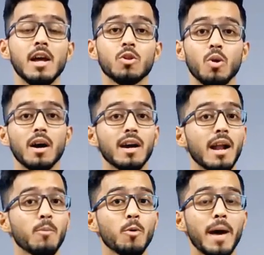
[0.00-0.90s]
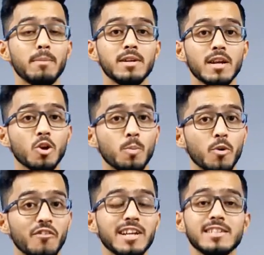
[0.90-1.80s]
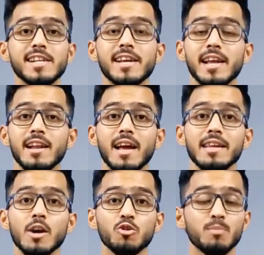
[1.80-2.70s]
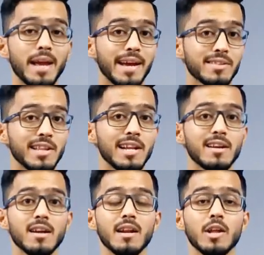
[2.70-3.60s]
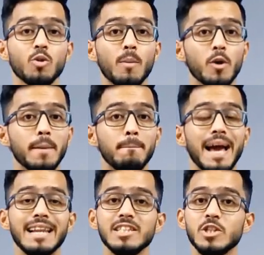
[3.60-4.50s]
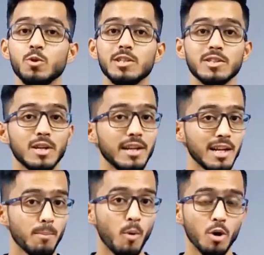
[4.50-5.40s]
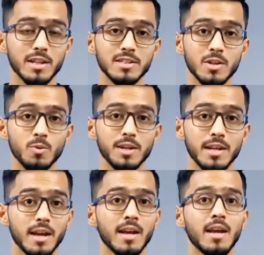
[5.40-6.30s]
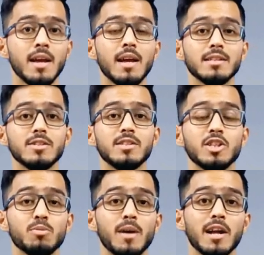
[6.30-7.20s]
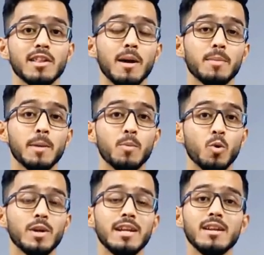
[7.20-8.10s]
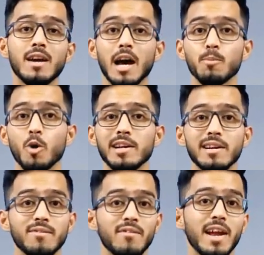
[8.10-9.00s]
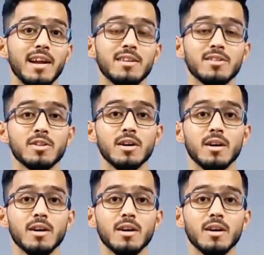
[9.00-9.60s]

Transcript: तो अगर आपको बैडमिंटन को प्रोफेशनली खेलना है या उसमें एक्सेल करना है तो आपको एक बैलेंस न्यूट्रिशन लेना बहुत ही ज़रूरी है जि जिसमें आते हैं आपके प्रोटीन कार्बोहाइड्रेट फैट्स